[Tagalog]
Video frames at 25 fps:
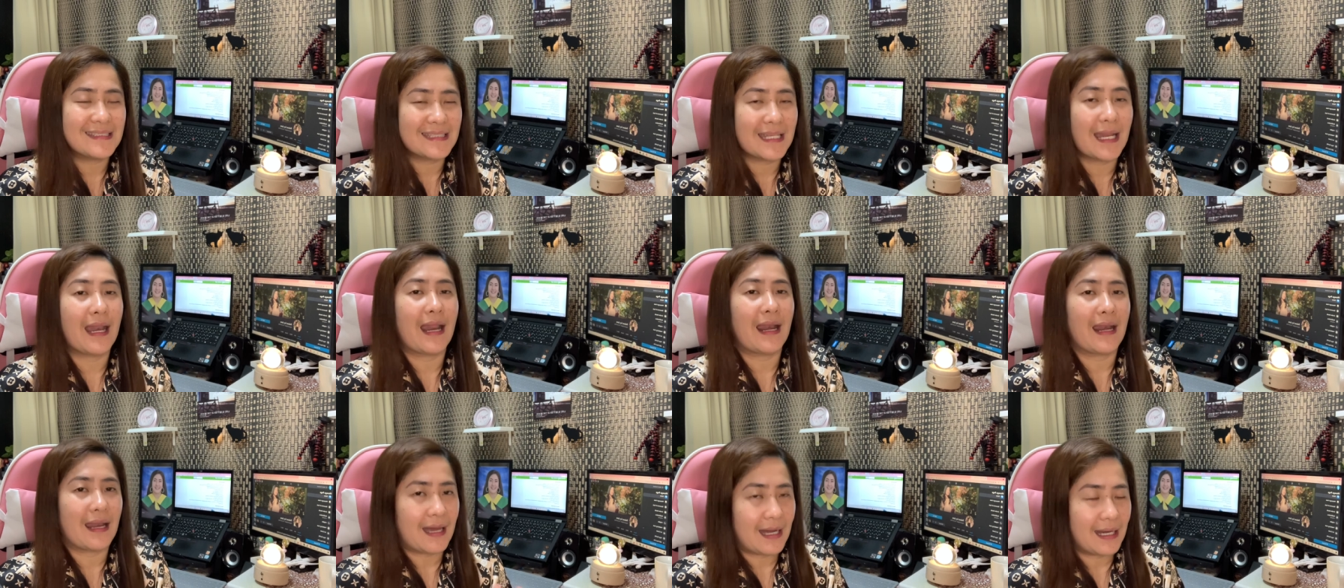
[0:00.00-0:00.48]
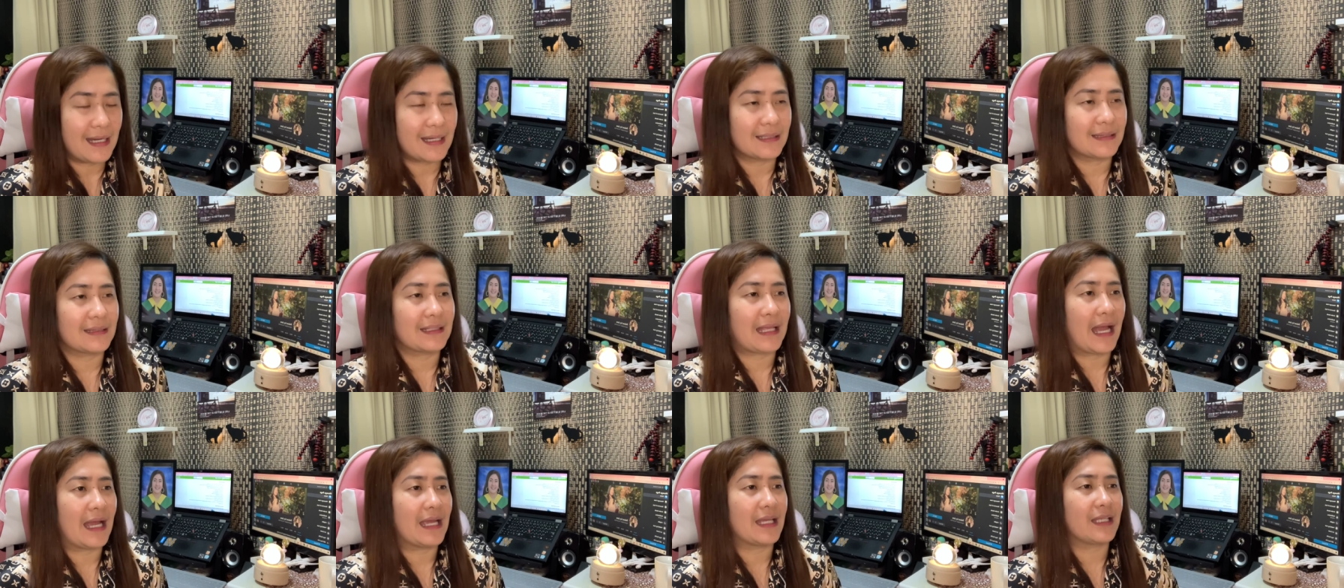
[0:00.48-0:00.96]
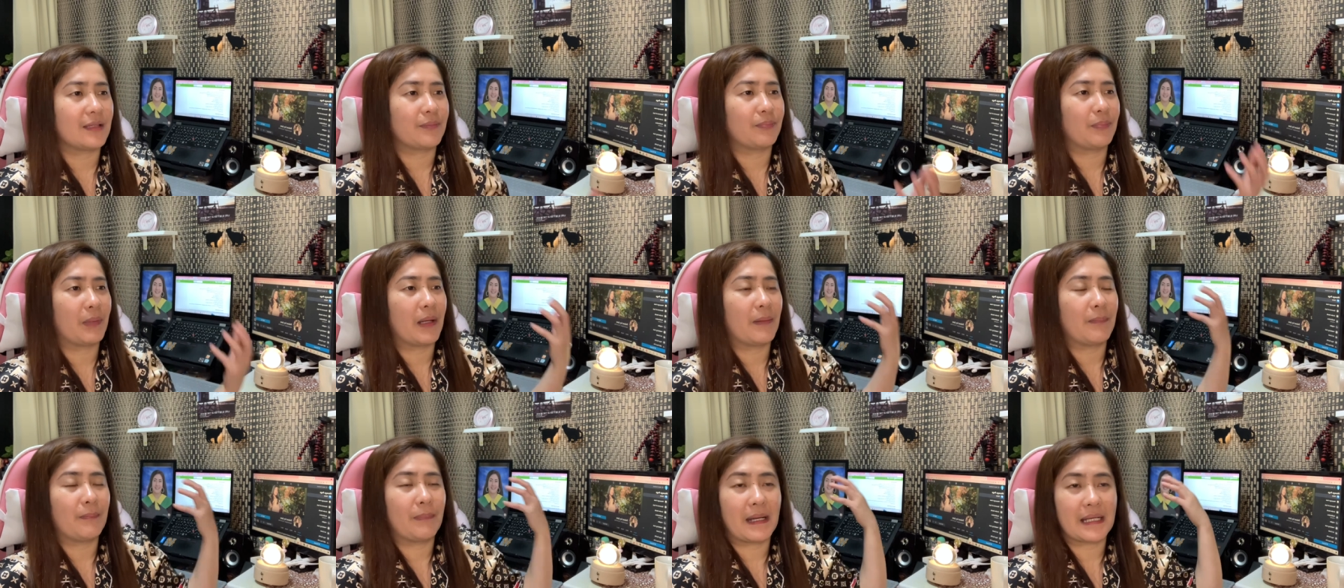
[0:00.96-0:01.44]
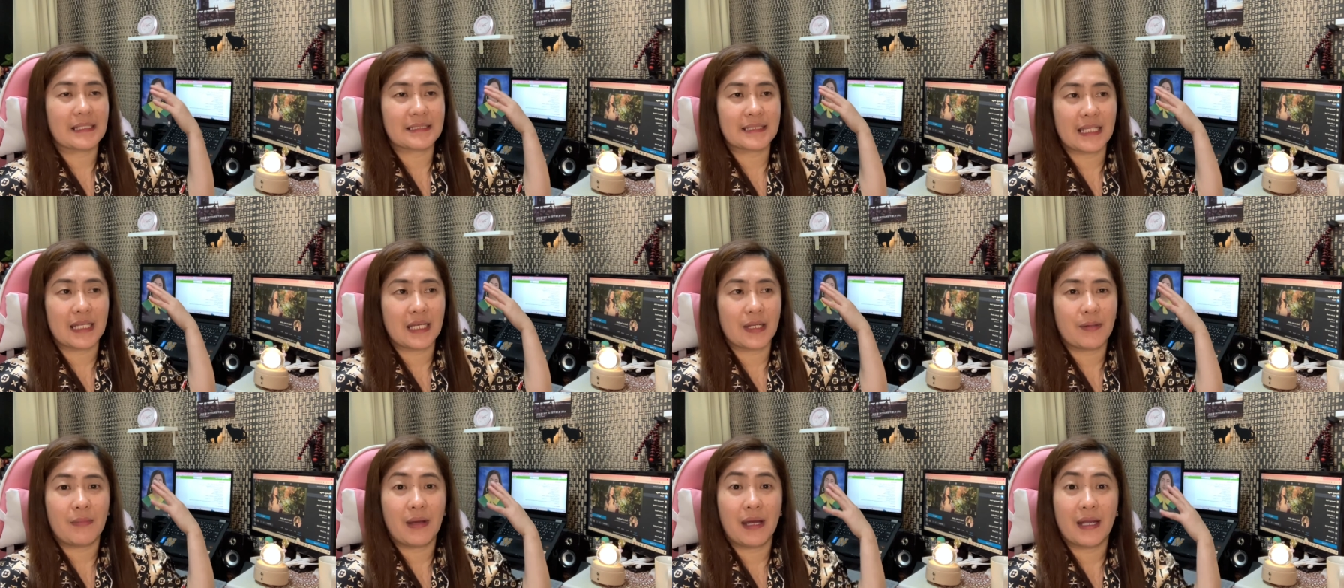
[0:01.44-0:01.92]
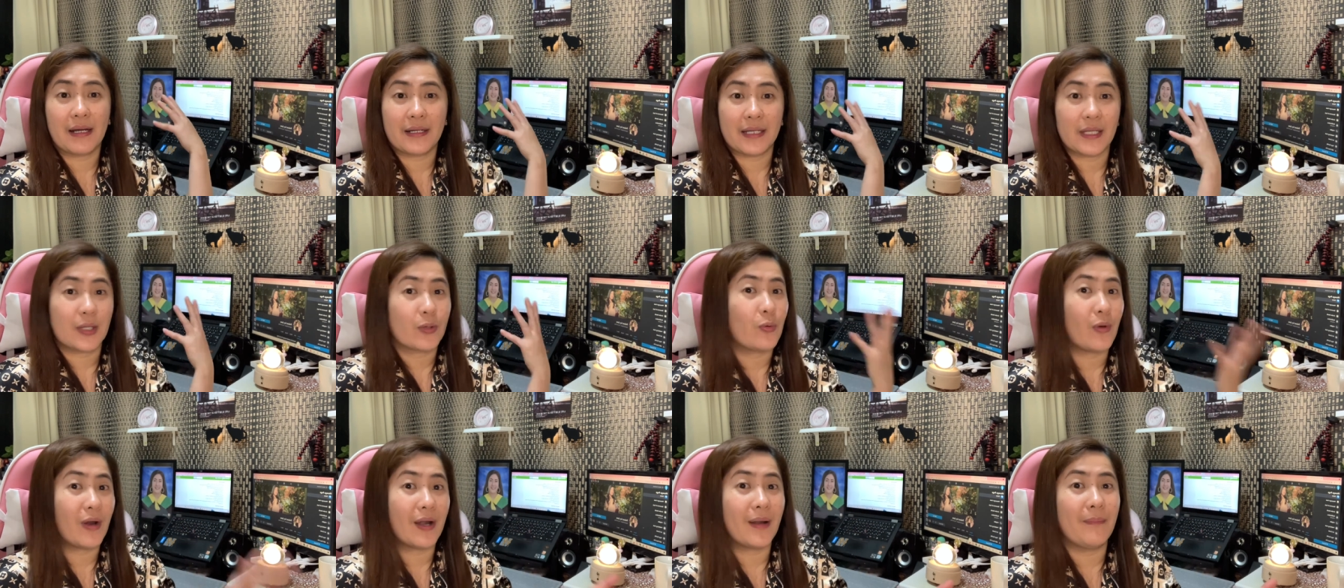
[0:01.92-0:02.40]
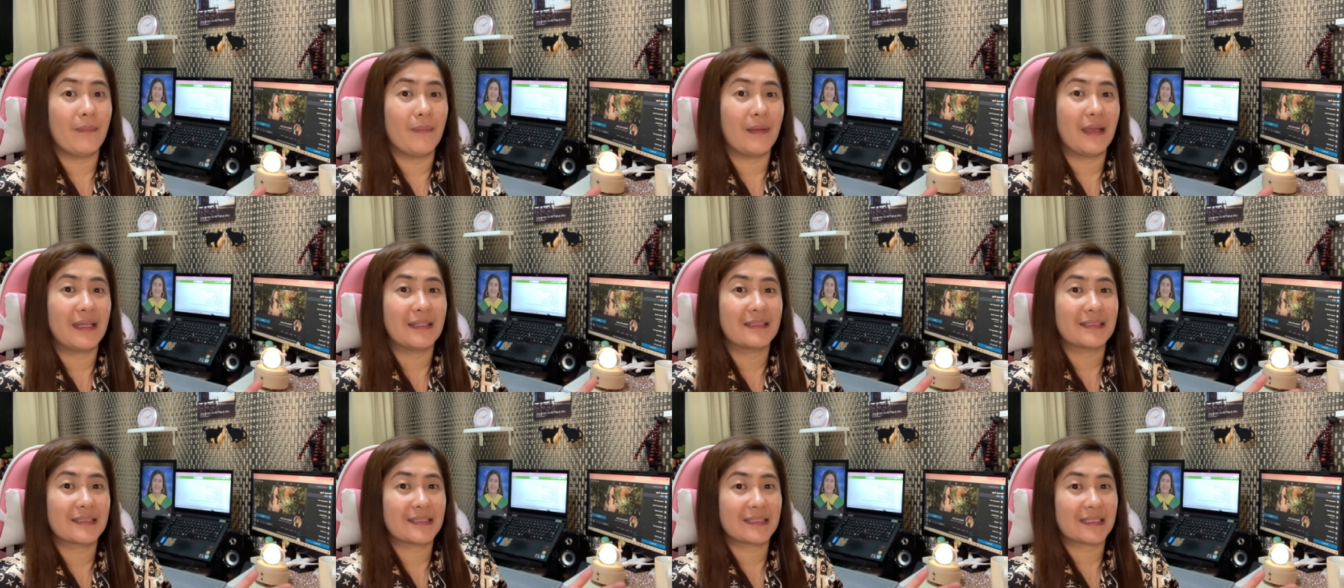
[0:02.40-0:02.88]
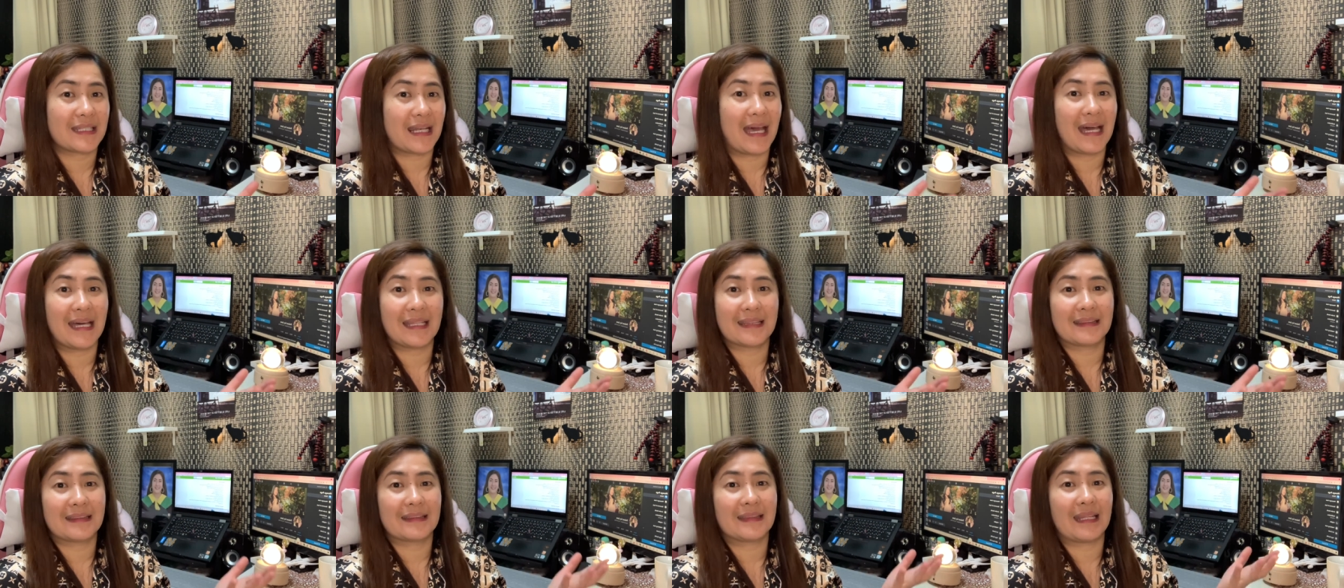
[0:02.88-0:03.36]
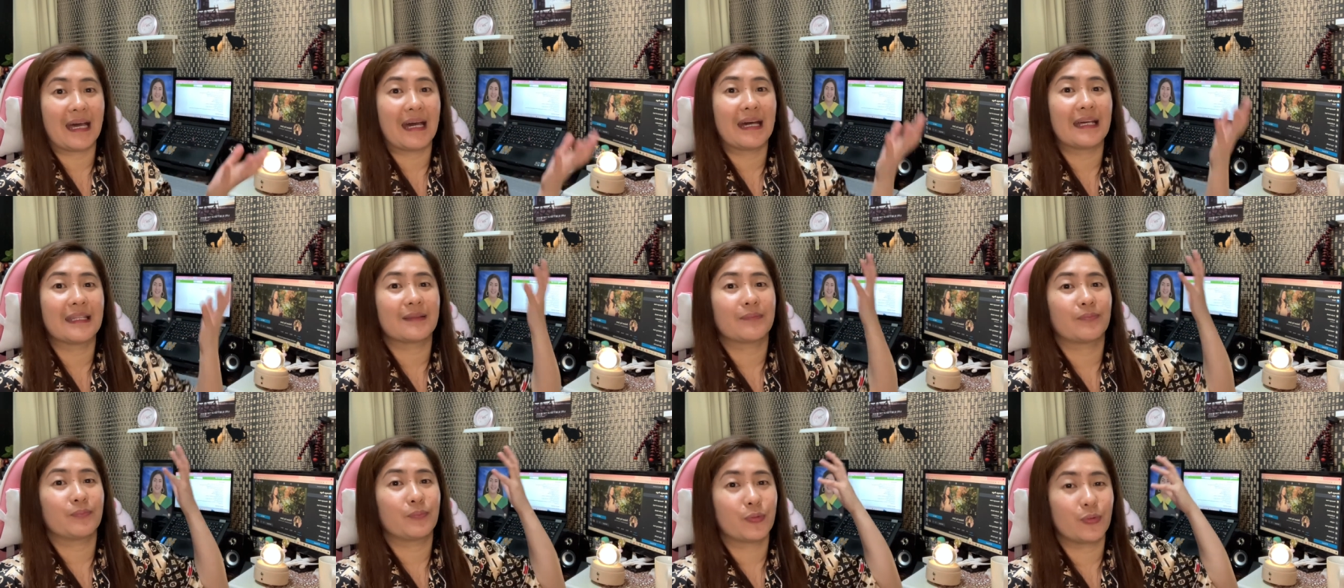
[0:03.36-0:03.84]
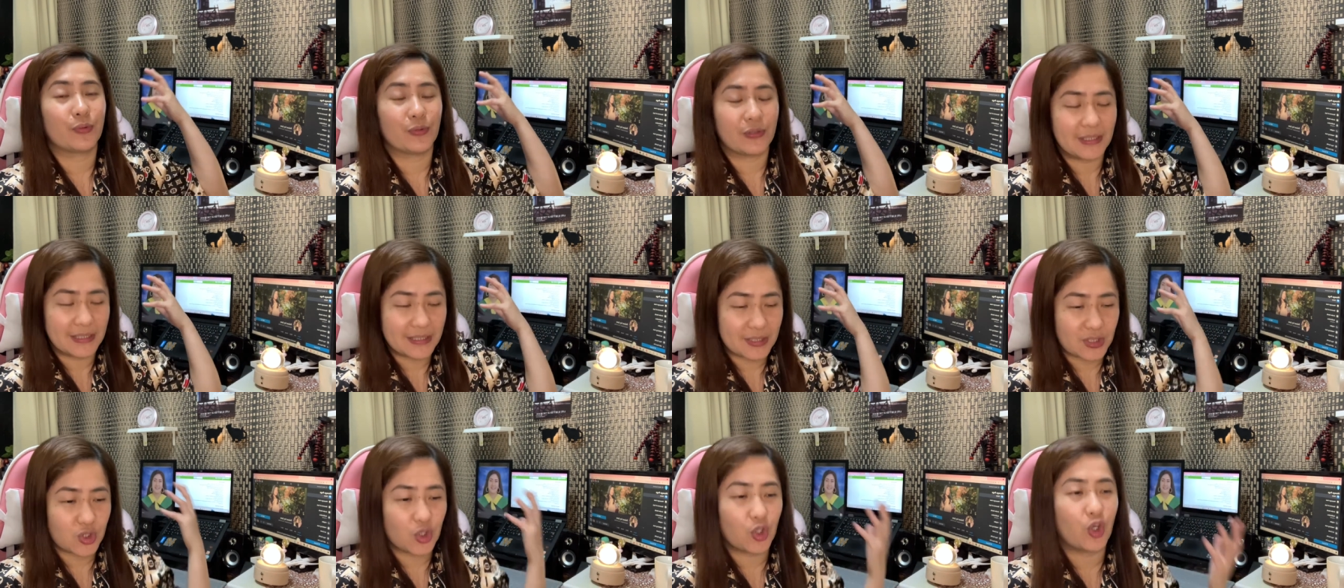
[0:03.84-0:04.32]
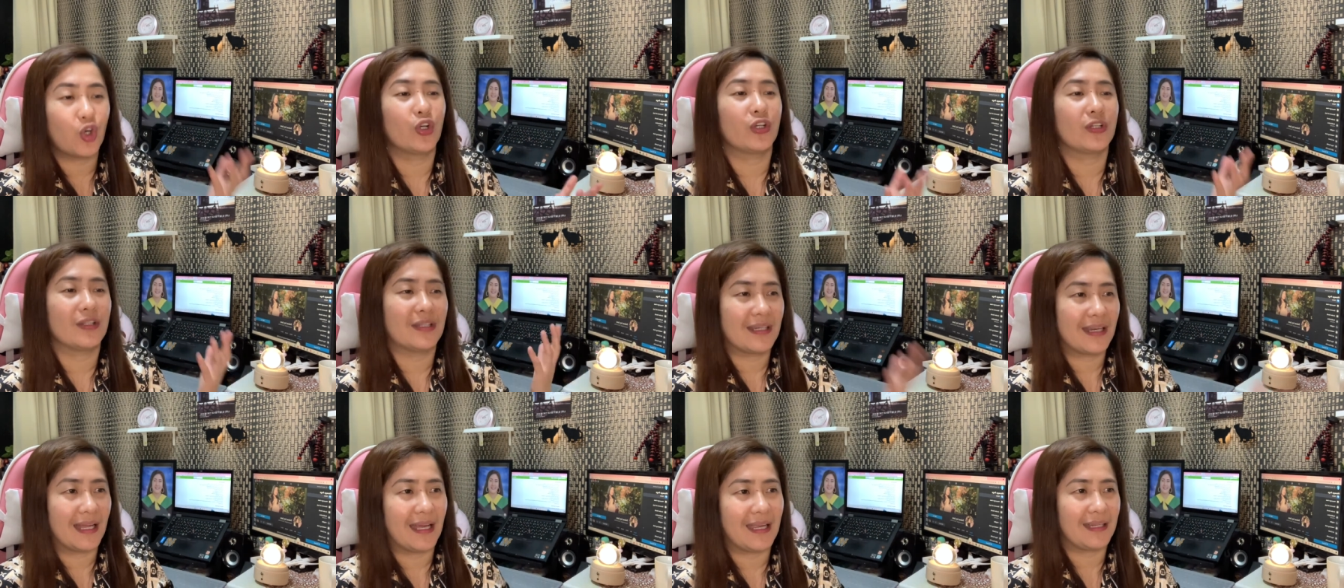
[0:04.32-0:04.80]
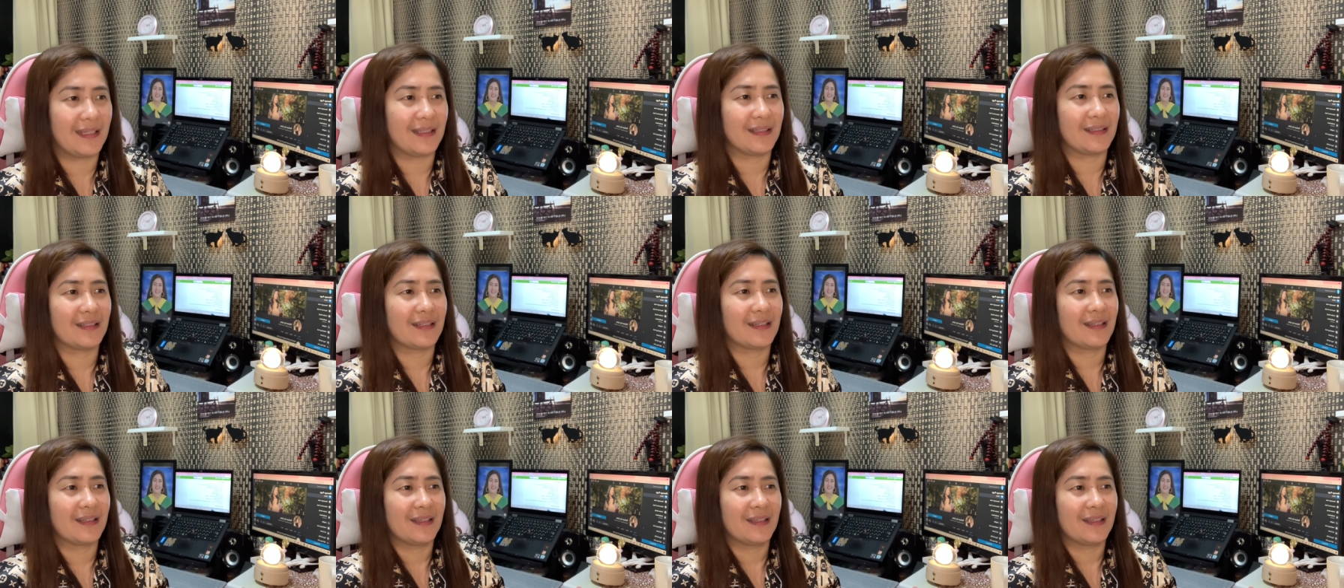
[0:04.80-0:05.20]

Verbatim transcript: sila lahat kahit pagpasa ng mga requirements, lahat-lahat po is online.